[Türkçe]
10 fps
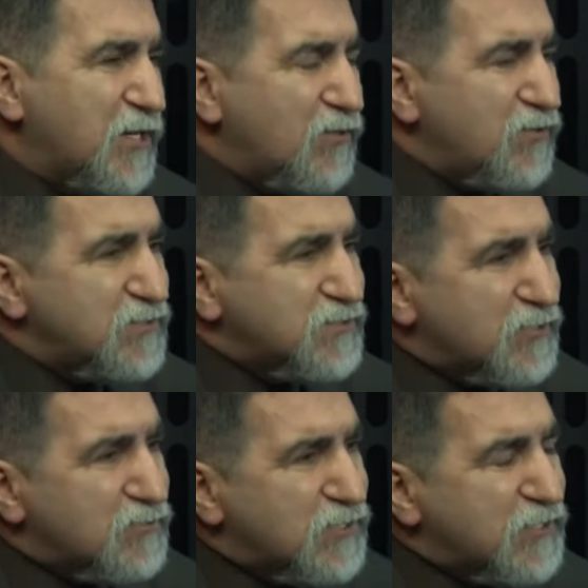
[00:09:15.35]
O
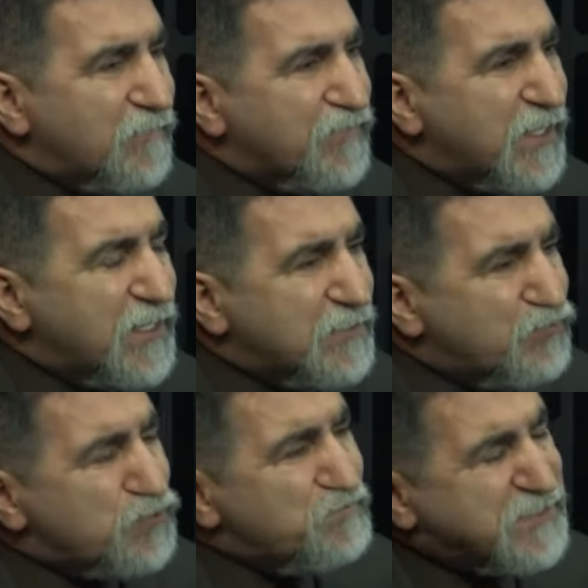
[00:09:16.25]
yüzden dolayı
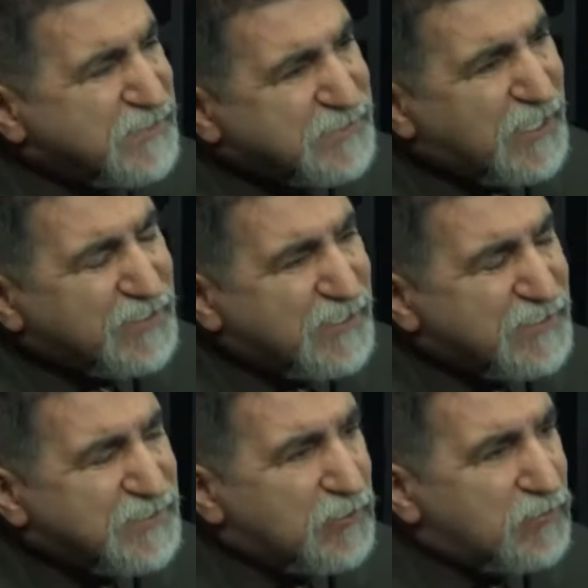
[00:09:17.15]
bu bitkisel
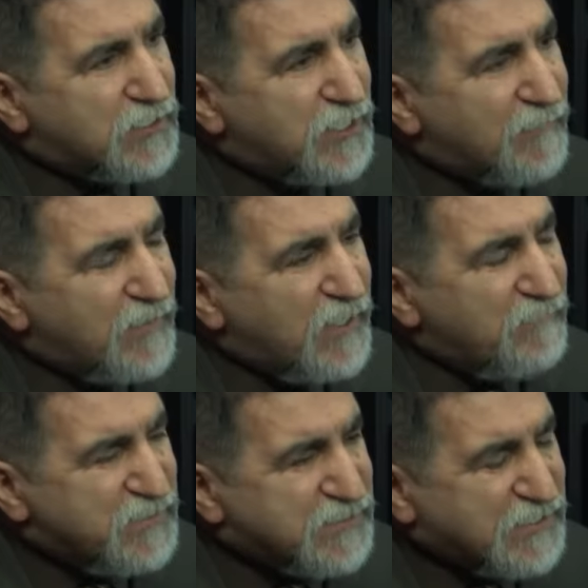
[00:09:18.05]
destek olarak
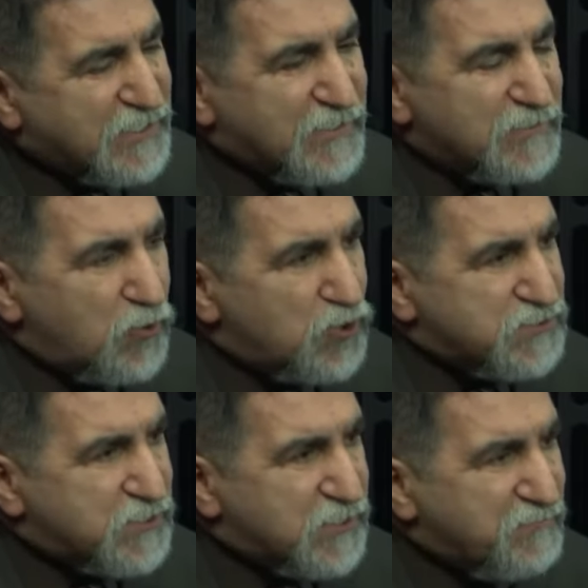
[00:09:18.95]
bitkilerin
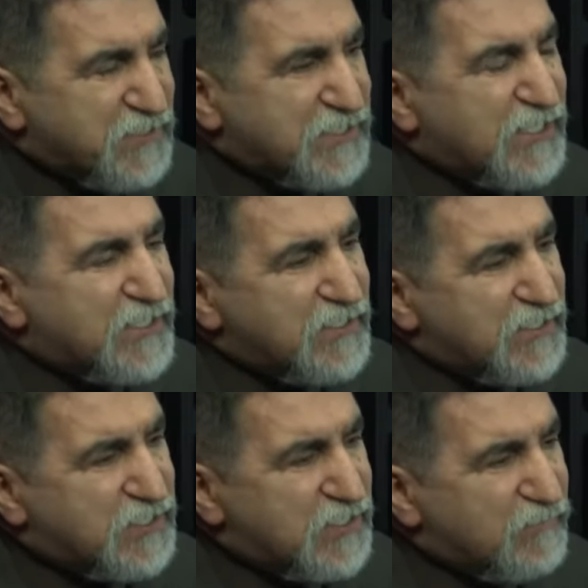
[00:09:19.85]
özleri, bitkilerin
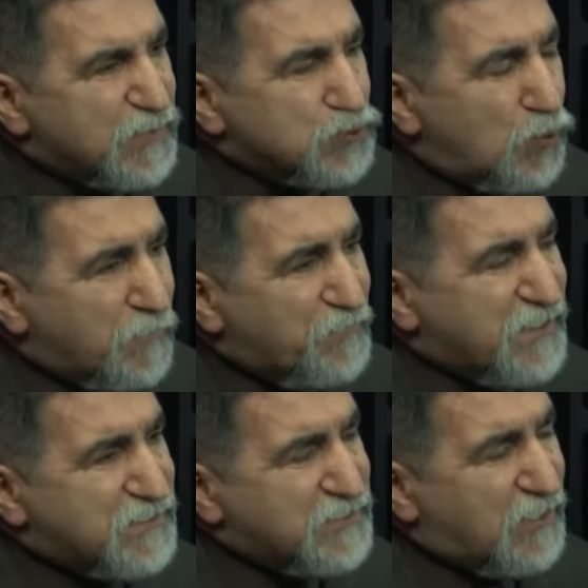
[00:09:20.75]
eterik ve soğuk
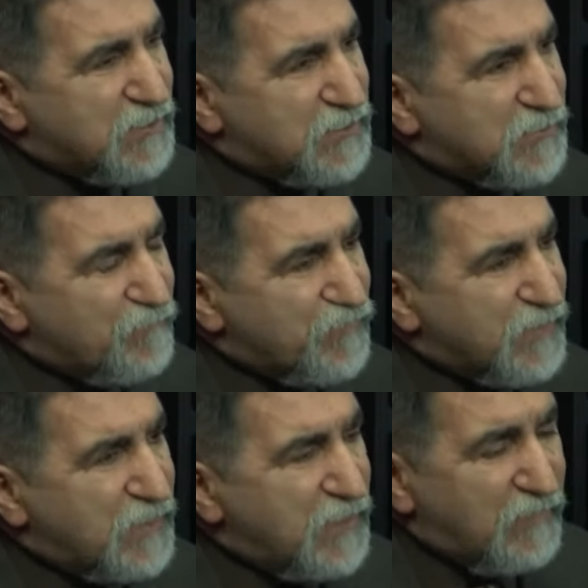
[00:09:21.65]
pres yağlarının
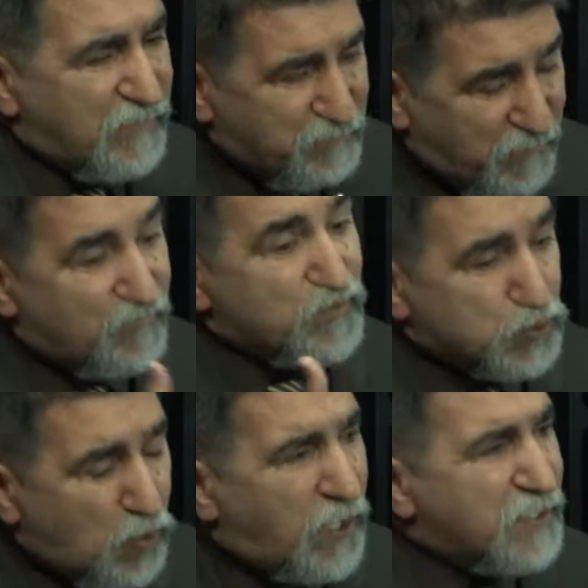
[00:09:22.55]
ve
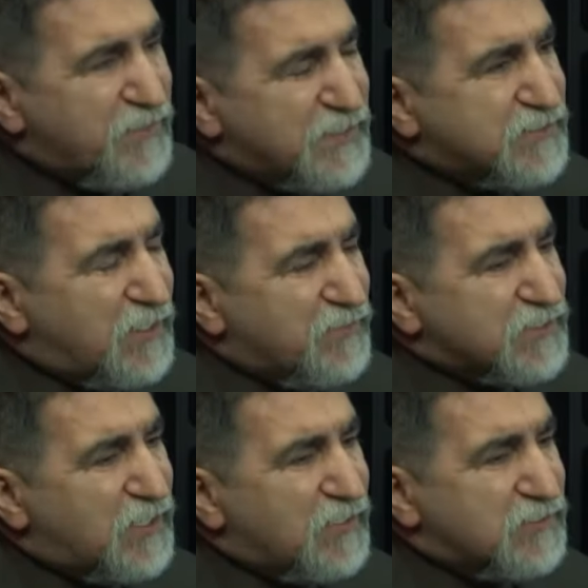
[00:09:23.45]
doğal beslenme
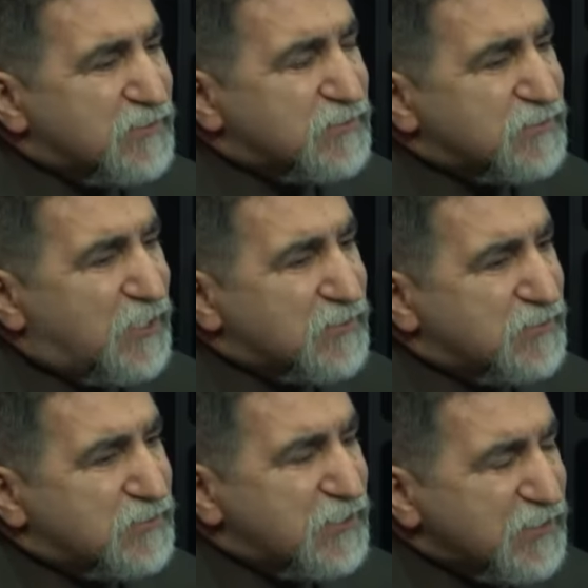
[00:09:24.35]
sağlanıldığı
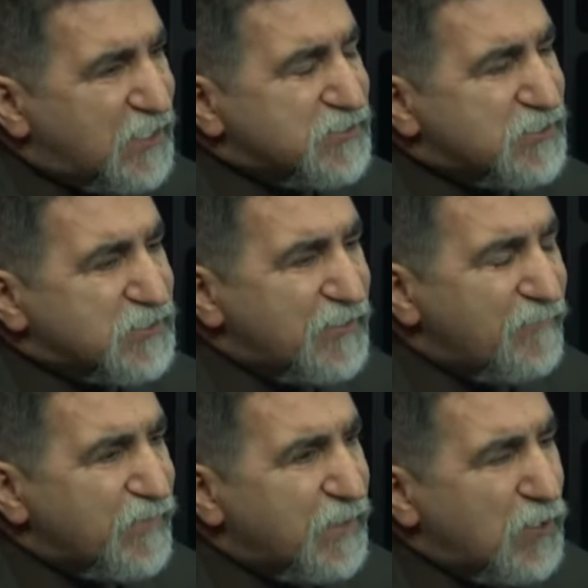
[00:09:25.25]
takdirde gerçekten
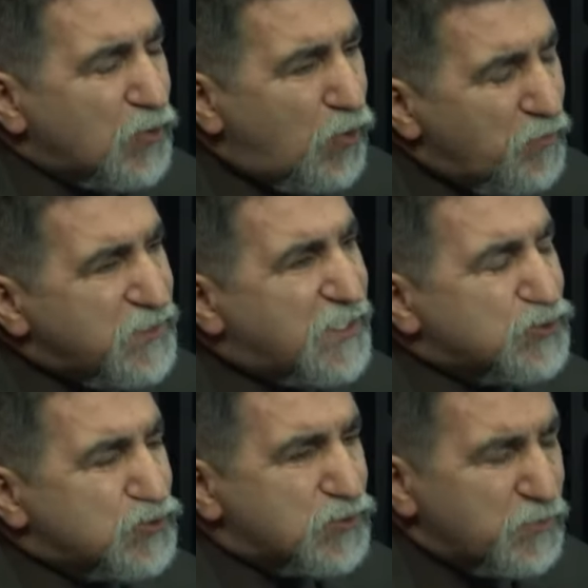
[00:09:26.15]

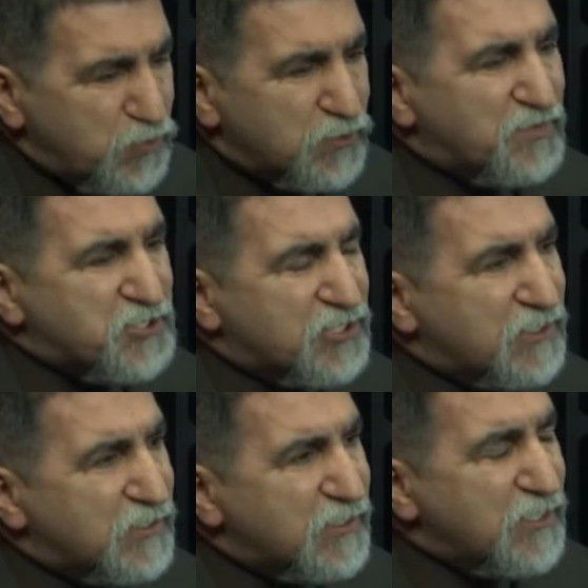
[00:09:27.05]
kombinasyonda büyük
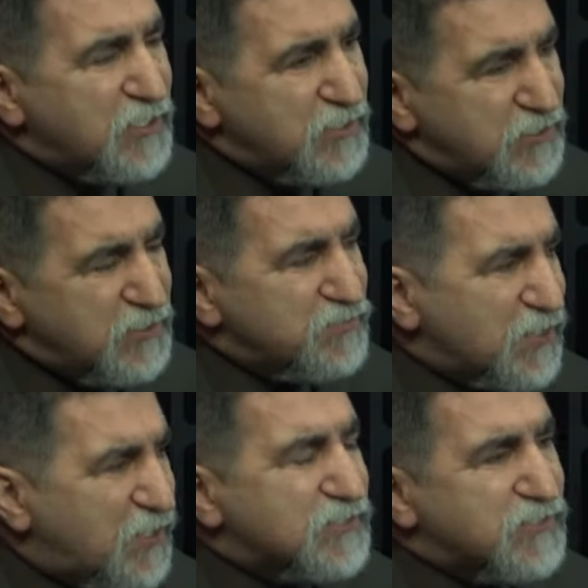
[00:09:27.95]
başarılara
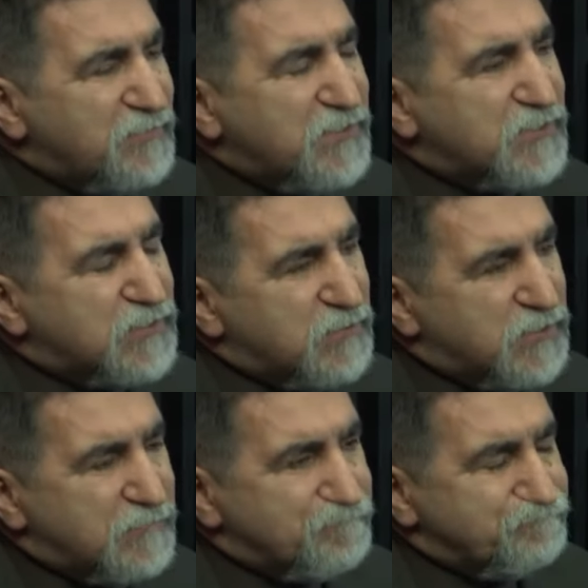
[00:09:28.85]
imza atılabilir tabii ki.